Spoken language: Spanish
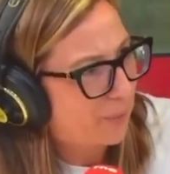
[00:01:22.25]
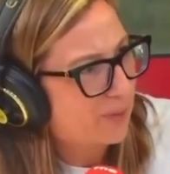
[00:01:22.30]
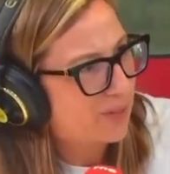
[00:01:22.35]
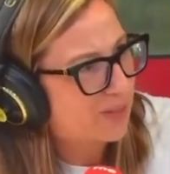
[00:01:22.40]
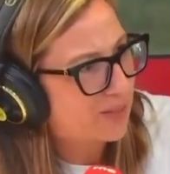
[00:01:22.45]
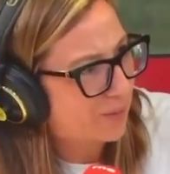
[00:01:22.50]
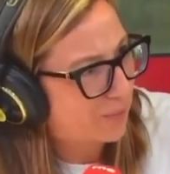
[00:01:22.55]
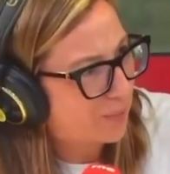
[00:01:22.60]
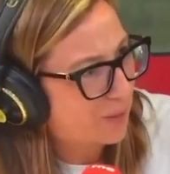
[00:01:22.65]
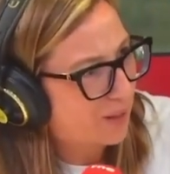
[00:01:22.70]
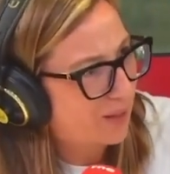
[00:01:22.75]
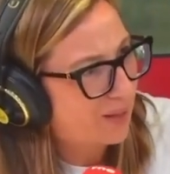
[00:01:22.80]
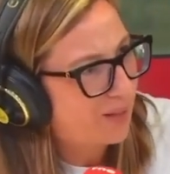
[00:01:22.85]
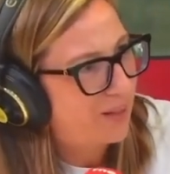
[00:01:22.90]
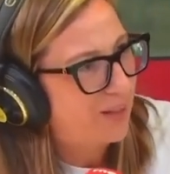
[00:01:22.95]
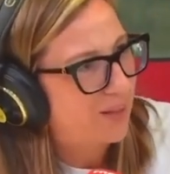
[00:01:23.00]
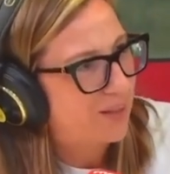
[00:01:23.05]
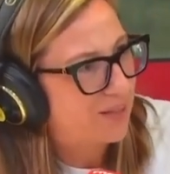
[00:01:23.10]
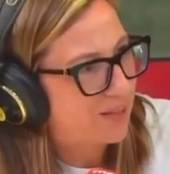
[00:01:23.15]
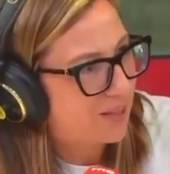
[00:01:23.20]
Es decir,
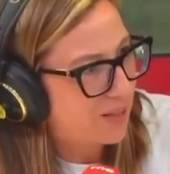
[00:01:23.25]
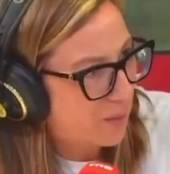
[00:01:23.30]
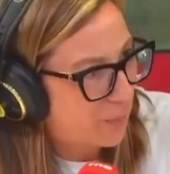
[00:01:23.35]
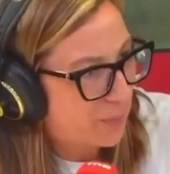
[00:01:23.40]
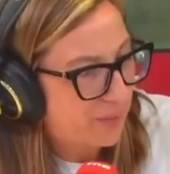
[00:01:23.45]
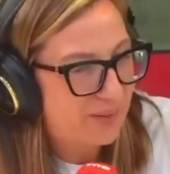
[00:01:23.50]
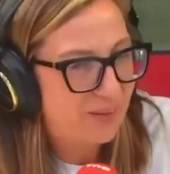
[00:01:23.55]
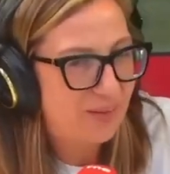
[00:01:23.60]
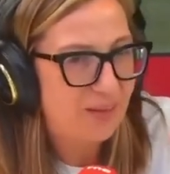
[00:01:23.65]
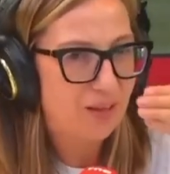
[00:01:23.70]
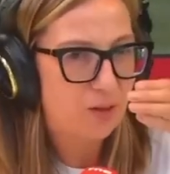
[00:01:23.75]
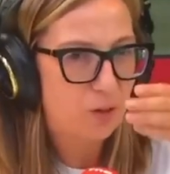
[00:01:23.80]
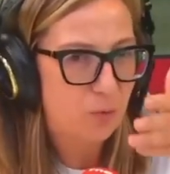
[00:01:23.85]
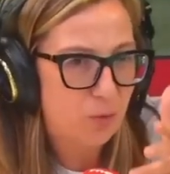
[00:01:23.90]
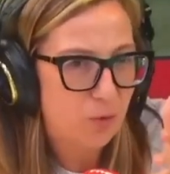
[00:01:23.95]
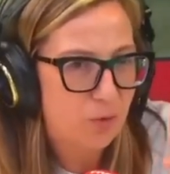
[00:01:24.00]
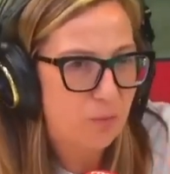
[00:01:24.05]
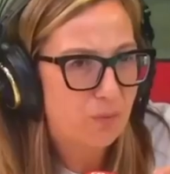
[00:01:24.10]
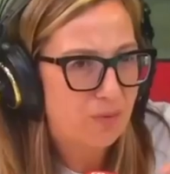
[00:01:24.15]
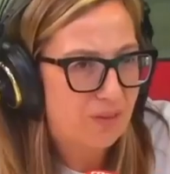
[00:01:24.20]
si dependía,
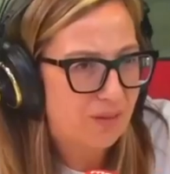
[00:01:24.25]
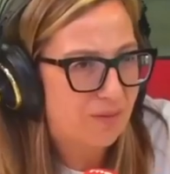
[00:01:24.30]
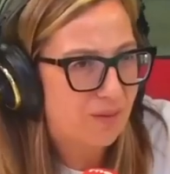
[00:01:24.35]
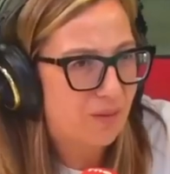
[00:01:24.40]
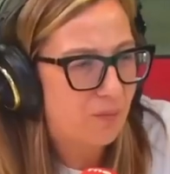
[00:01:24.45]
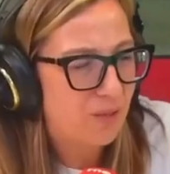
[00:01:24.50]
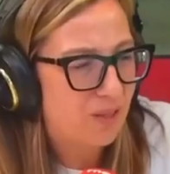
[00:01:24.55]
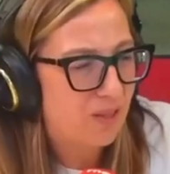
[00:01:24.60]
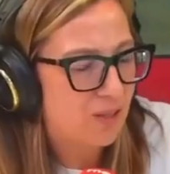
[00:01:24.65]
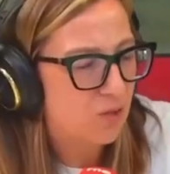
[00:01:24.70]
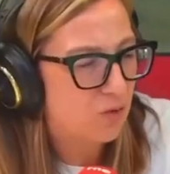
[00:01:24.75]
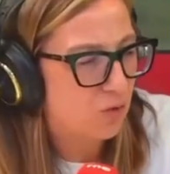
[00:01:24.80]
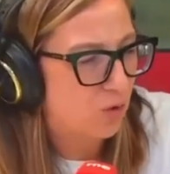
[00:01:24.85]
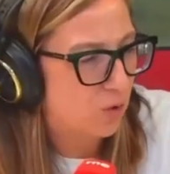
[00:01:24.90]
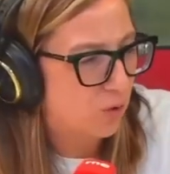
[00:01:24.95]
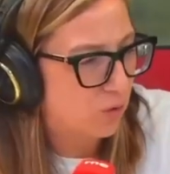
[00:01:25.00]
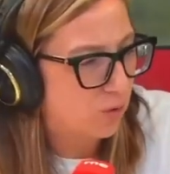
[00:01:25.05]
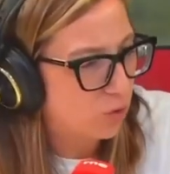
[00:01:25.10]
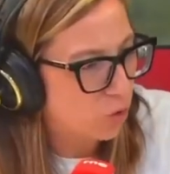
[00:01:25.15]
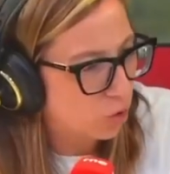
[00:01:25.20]
como dice el
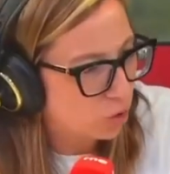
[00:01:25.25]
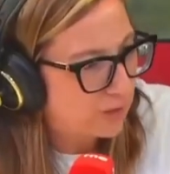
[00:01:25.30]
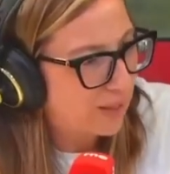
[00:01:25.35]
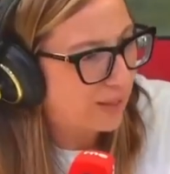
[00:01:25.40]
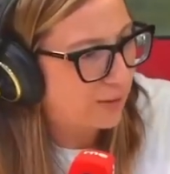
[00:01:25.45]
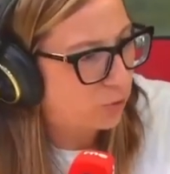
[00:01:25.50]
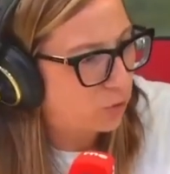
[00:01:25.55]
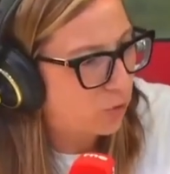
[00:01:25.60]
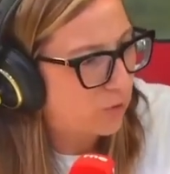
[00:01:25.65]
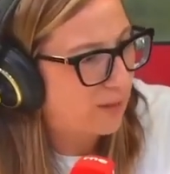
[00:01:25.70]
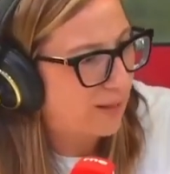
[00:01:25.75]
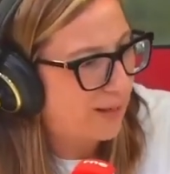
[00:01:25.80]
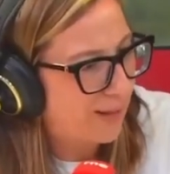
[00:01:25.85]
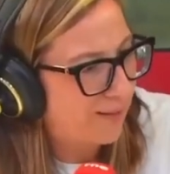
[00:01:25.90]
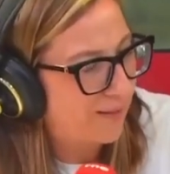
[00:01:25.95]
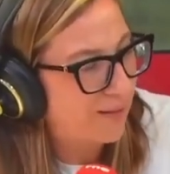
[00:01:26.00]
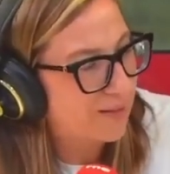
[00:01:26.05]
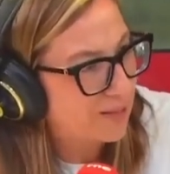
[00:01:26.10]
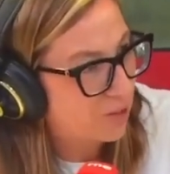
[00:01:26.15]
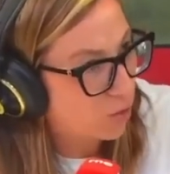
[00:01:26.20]
ministro, no tanto de la
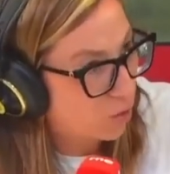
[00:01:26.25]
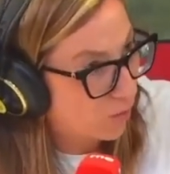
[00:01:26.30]
edad, sino de